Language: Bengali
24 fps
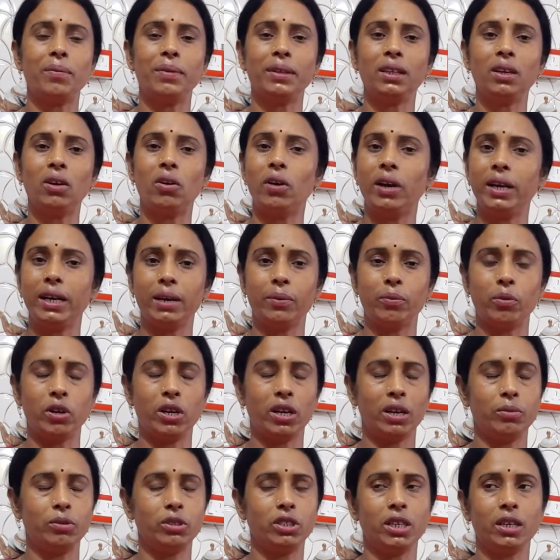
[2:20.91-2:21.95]
আমাদের হয় না
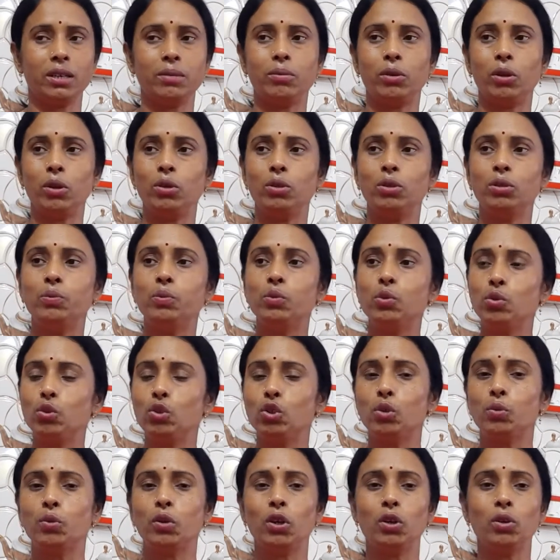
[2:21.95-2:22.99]
পয়লা বৈশাখ বলো
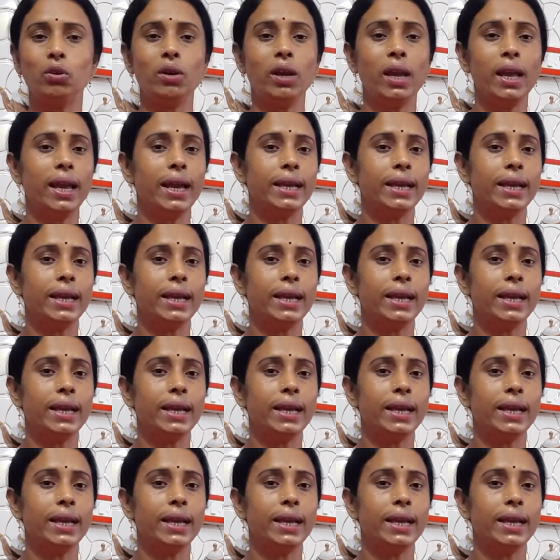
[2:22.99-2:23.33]
পুজো বলো